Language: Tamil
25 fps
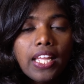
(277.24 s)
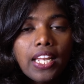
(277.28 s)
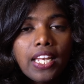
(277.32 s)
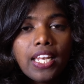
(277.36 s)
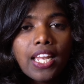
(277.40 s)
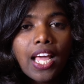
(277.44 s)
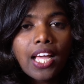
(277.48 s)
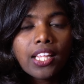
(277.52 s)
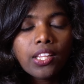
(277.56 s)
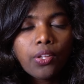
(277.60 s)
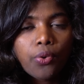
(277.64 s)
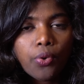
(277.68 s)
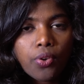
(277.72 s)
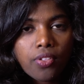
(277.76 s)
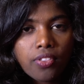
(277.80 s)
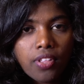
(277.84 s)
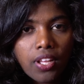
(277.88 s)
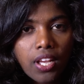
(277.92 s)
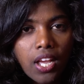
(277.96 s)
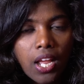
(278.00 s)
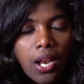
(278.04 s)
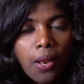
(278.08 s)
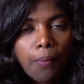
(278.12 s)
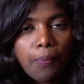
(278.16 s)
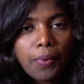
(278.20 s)
இல்லாத ஒரு
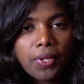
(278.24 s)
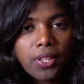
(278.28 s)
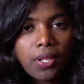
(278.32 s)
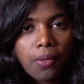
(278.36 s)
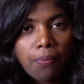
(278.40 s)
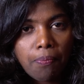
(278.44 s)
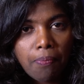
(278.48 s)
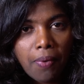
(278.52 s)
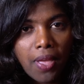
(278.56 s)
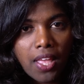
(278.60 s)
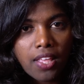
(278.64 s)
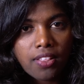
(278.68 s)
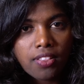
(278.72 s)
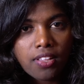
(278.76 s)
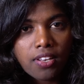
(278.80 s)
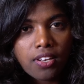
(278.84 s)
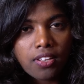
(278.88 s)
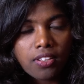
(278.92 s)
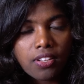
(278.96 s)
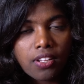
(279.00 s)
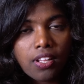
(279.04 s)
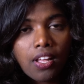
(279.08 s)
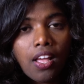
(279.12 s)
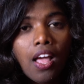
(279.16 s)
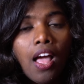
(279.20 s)
சிக்கலை பற்றி
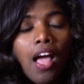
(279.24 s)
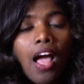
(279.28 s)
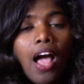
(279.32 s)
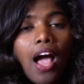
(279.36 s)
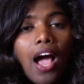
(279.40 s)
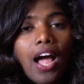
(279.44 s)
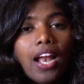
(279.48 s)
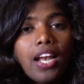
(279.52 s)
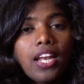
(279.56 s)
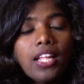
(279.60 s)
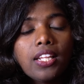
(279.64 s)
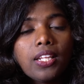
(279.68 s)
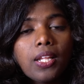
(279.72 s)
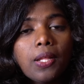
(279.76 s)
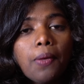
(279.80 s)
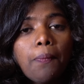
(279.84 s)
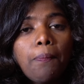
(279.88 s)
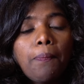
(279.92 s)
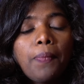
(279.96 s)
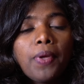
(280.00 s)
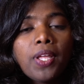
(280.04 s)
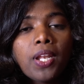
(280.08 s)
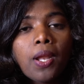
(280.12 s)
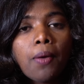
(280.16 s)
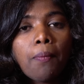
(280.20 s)
பேசுறது அல்லது
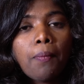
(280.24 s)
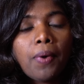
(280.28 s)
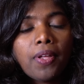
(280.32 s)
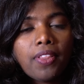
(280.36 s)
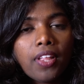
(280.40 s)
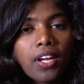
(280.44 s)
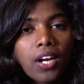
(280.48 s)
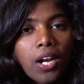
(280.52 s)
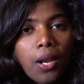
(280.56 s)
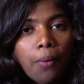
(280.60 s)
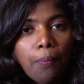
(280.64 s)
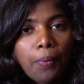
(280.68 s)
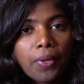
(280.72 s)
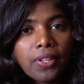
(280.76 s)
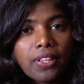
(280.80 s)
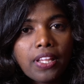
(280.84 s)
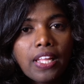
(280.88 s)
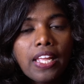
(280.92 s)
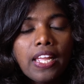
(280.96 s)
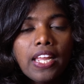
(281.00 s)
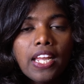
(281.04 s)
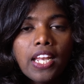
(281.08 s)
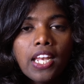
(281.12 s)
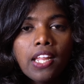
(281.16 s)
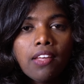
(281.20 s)
பிற மதங்களை
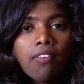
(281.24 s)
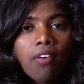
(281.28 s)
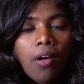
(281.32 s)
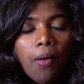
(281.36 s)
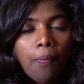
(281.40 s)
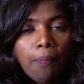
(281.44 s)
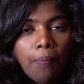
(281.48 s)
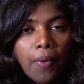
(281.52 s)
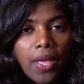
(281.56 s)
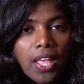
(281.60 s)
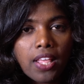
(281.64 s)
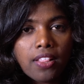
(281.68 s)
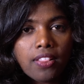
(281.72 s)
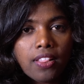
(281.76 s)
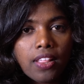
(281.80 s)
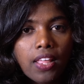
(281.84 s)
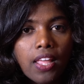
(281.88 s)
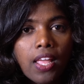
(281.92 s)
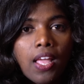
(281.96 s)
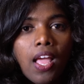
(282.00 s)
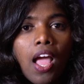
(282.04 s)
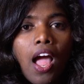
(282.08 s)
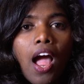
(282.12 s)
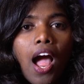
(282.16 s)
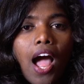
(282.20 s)
பற்றி இழிவாக
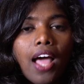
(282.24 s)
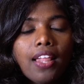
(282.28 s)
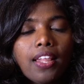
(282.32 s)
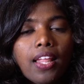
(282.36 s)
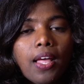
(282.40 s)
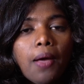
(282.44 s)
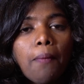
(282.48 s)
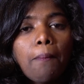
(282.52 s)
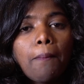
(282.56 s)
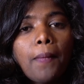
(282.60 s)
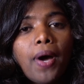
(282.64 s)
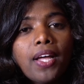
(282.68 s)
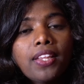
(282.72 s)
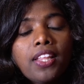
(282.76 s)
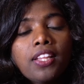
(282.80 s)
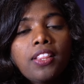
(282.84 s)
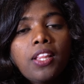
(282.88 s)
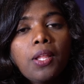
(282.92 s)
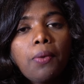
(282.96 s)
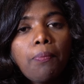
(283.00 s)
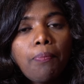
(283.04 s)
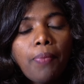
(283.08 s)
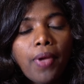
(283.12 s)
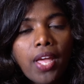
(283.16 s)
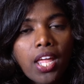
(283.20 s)
பேசி அதை
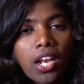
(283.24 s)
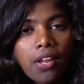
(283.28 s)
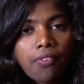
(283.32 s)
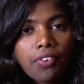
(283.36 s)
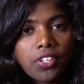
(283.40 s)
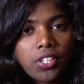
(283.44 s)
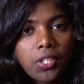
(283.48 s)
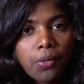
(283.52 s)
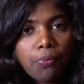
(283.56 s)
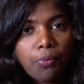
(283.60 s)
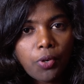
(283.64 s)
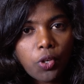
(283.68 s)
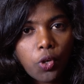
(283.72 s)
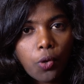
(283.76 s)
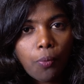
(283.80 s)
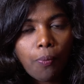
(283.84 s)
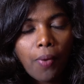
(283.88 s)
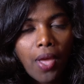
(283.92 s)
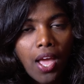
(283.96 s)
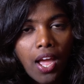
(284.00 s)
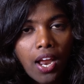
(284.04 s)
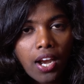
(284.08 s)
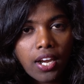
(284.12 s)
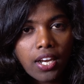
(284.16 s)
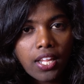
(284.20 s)
மதத்தின் பேரை வச்சு
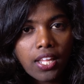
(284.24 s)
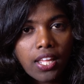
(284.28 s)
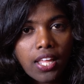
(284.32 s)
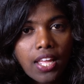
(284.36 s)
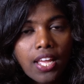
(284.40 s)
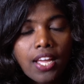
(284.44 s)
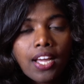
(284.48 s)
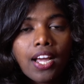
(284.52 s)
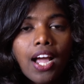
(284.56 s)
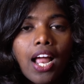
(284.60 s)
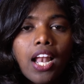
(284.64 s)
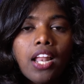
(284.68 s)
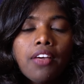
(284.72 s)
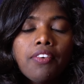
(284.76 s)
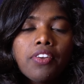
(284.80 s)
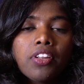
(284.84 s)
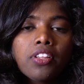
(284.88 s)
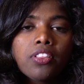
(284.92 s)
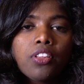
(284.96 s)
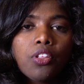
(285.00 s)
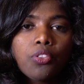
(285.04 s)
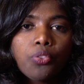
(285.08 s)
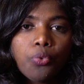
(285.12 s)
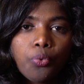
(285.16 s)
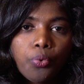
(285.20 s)
மட்டுமே அணுகி
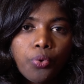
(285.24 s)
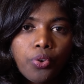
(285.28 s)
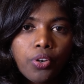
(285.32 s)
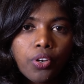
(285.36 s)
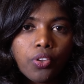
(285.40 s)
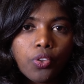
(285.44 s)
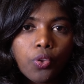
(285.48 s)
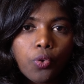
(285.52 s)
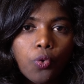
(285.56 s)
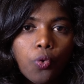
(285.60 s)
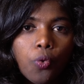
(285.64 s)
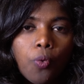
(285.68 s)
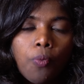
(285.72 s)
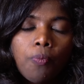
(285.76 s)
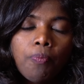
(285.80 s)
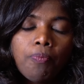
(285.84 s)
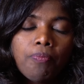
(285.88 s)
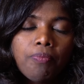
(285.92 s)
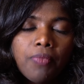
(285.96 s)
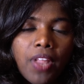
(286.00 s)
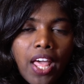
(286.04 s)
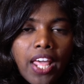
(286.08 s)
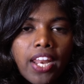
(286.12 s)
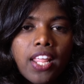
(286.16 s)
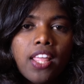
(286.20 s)
கலவரத்தை தூண்டுறதுக்கும்
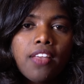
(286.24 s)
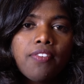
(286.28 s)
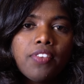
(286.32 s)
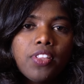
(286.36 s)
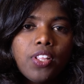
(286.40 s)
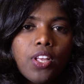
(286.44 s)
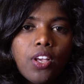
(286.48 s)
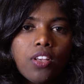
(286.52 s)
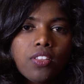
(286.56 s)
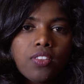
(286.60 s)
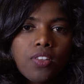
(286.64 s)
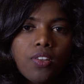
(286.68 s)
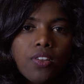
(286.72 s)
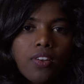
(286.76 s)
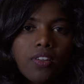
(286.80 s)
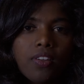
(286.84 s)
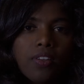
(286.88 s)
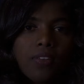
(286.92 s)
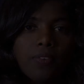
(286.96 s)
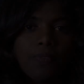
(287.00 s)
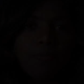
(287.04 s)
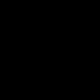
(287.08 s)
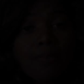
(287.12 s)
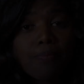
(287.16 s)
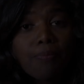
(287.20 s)
நிறைய வித்தியாசம்
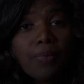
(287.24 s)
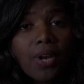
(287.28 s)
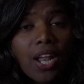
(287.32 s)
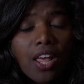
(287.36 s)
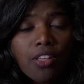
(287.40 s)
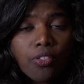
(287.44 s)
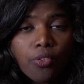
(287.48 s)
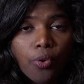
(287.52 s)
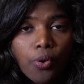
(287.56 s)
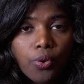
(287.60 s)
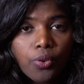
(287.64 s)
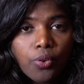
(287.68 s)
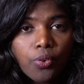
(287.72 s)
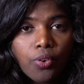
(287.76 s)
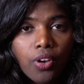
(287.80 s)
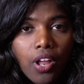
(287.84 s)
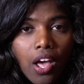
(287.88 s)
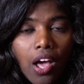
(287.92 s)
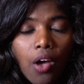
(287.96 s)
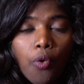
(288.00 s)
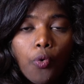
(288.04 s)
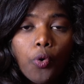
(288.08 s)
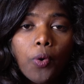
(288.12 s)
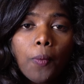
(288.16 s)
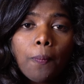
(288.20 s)
இருக்குது சிம்பிளாக
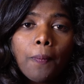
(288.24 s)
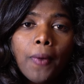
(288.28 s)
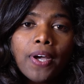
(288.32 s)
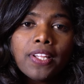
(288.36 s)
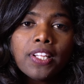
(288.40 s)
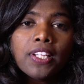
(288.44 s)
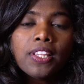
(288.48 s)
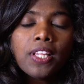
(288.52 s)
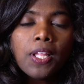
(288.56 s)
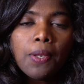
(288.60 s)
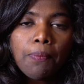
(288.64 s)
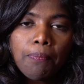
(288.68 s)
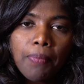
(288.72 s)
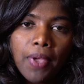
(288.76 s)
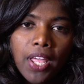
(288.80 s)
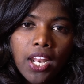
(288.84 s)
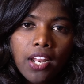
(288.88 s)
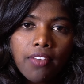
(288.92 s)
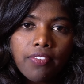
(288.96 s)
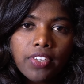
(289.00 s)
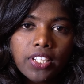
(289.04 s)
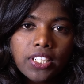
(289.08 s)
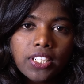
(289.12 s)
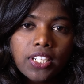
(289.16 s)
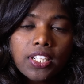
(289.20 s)
சொல்லணும்னா ஒரு மதத்தின்
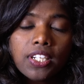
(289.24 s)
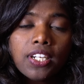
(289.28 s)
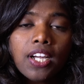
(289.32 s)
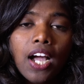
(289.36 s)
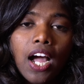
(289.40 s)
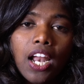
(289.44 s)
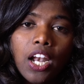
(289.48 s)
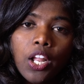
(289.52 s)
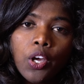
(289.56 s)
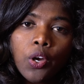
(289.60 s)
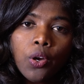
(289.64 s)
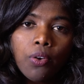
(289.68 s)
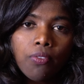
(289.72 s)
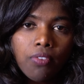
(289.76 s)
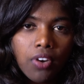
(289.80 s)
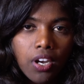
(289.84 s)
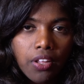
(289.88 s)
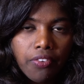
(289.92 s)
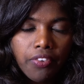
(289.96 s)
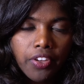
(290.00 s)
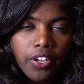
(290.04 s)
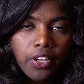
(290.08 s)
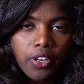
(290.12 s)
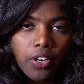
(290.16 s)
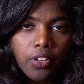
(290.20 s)
பேரை வச்சு கலகம்
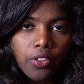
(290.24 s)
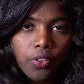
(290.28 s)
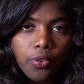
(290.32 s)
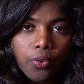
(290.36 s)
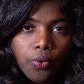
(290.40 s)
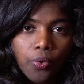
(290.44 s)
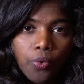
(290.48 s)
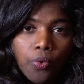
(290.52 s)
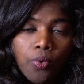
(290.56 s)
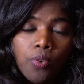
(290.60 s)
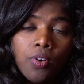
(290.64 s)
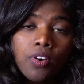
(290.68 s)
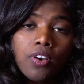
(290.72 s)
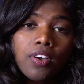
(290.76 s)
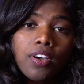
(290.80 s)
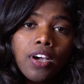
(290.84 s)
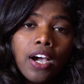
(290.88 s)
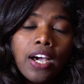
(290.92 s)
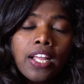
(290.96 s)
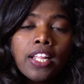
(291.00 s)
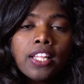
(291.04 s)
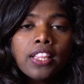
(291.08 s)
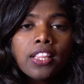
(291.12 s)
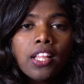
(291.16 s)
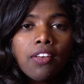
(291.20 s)
விளைவிக்கிறதுக்கும்
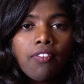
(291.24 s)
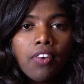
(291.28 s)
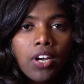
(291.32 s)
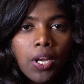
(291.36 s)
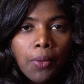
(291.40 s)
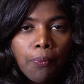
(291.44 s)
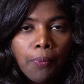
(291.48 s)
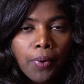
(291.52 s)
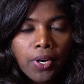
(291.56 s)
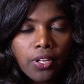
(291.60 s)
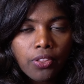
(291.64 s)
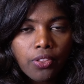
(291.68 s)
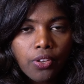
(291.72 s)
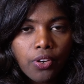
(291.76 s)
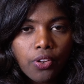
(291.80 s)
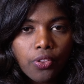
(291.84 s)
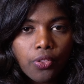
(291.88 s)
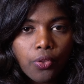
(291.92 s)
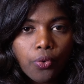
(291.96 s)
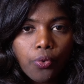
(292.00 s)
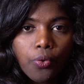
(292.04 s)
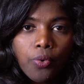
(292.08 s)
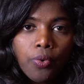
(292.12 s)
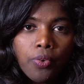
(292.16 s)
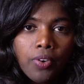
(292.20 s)
கருத்தை
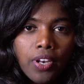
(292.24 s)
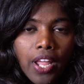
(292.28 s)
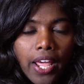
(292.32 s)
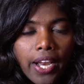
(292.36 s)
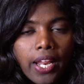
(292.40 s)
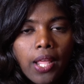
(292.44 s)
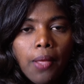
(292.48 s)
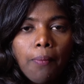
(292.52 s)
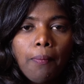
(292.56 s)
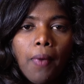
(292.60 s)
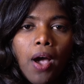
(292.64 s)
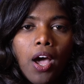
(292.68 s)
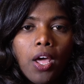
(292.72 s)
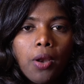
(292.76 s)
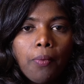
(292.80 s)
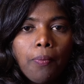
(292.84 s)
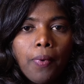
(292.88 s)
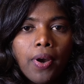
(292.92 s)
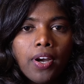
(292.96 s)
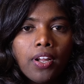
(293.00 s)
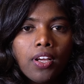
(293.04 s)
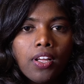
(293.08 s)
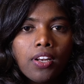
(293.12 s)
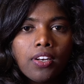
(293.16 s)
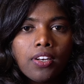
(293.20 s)
வெளிப்படுத்துறதுக்கும் நிறைய
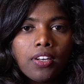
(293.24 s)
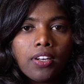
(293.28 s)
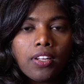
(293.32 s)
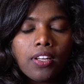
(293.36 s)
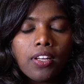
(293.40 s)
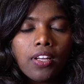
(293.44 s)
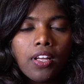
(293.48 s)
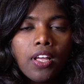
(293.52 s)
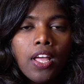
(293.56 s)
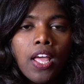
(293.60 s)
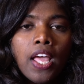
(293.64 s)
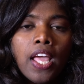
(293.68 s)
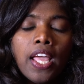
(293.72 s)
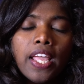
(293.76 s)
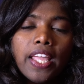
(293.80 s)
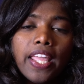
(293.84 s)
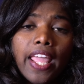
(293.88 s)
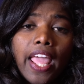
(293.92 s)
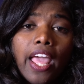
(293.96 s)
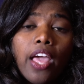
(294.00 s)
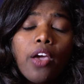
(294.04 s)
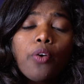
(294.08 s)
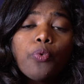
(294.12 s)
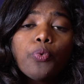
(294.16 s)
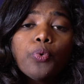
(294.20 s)
மாறுபாடுகள் இருக்குது
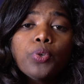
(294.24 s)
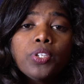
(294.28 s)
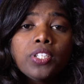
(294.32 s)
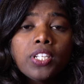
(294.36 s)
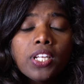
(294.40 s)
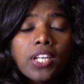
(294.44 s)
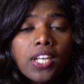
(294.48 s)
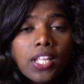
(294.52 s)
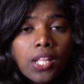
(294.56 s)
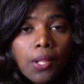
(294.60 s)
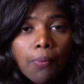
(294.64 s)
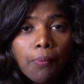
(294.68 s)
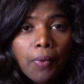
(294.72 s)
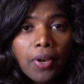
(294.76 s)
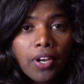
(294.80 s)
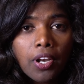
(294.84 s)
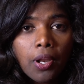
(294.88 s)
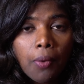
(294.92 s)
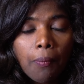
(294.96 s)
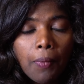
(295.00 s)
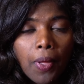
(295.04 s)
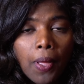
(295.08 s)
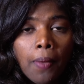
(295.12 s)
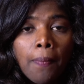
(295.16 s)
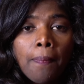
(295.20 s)
ஏன்
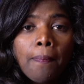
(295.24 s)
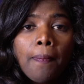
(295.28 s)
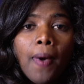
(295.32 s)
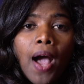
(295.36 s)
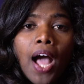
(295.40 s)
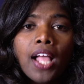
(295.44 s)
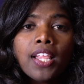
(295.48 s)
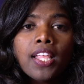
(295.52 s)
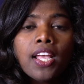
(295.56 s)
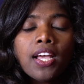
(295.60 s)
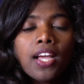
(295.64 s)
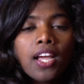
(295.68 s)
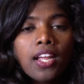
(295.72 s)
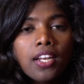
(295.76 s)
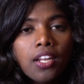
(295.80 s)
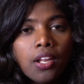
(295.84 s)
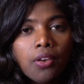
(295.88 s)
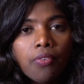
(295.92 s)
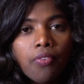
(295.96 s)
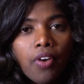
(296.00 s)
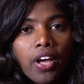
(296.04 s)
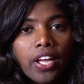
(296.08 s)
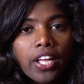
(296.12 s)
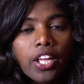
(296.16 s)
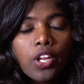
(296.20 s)
உச்சநீதிமன்றமே பாஜக
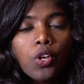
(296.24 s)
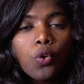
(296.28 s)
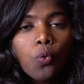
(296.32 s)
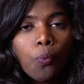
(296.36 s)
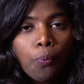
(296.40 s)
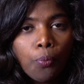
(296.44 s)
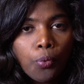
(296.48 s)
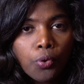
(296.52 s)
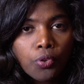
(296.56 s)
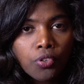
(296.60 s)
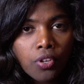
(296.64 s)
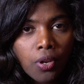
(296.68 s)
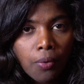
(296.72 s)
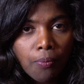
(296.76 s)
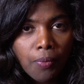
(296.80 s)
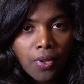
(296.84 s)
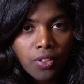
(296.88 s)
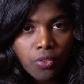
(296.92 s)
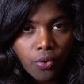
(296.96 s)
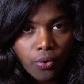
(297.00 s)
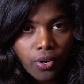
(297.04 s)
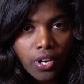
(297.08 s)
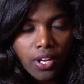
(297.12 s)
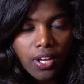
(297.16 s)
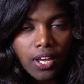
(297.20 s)
நிர்வாகி நுப்பு சர்மா
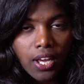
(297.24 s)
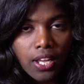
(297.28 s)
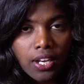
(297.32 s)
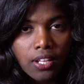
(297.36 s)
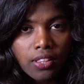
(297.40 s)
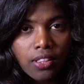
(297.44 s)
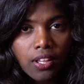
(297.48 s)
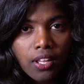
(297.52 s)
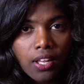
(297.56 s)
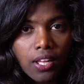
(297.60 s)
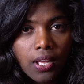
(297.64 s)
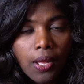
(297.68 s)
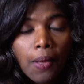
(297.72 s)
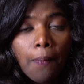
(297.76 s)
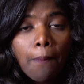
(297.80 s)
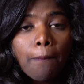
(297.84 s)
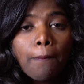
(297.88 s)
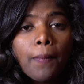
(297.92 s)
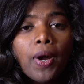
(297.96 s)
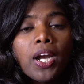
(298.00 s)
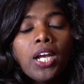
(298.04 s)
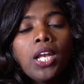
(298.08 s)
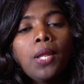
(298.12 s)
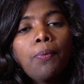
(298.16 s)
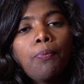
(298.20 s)
சொன்ன கருத்துக்கு
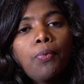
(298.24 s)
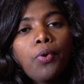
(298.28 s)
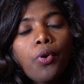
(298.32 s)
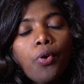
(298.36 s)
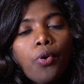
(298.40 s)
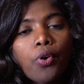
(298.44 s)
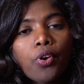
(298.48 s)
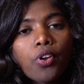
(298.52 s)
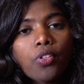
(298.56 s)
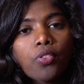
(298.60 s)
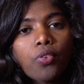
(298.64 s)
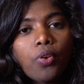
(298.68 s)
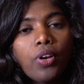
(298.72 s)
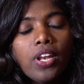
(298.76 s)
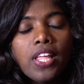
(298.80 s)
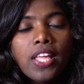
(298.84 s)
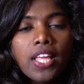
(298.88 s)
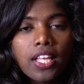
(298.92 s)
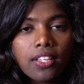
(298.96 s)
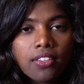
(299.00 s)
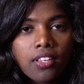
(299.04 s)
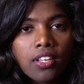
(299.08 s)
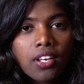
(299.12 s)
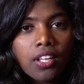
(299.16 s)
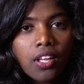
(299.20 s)
மன்னிப்பு கோர சொல்லி
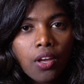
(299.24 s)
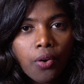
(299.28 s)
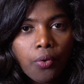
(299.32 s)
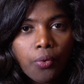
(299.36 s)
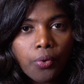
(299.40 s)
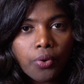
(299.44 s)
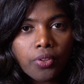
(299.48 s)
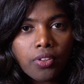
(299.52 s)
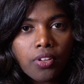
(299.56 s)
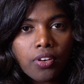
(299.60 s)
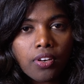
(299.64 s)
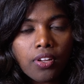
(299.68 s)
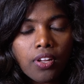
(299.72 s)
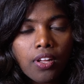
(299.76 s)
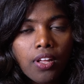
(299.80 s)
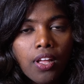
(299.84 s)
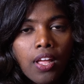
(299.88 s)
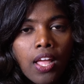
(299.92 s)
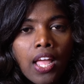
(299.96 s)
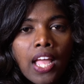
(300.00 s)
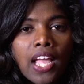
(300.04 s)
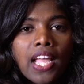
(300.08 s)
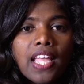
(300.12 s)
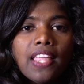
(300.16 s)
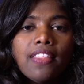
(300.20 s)
எச்சரிக்கை கொடுத்துருக்கு
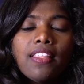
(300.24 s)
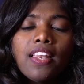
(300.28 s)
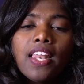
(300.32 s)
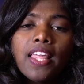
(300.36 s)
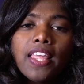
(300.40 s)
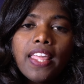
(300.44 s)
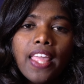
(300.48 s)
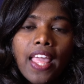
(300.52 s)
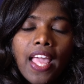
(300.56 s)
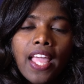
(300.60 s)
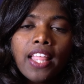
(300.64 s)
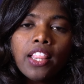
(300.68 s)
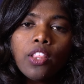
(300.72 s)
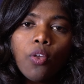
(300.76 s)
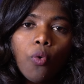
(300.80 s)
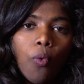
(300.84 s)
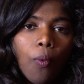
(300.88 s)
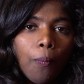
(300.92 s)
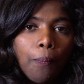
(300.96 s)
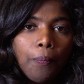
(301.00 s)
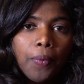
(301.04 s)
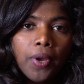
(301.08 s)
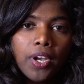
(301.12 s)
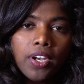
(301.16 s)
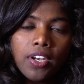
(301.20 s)
இதில் ஏன் இந்த
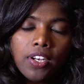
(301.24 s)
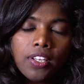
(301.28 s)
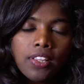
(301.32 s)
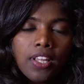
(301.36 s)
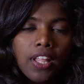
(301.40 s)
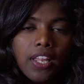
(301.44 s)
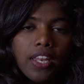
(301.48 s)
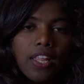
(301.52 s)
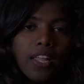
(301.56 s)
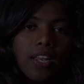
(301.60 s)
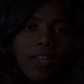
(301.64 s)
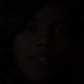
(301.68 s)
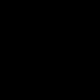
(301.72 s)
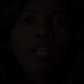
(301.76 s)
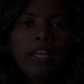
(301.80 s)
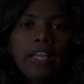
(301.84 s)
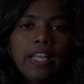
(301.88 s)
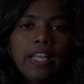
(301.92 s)
ஒப்பீடுன்னு தெரியல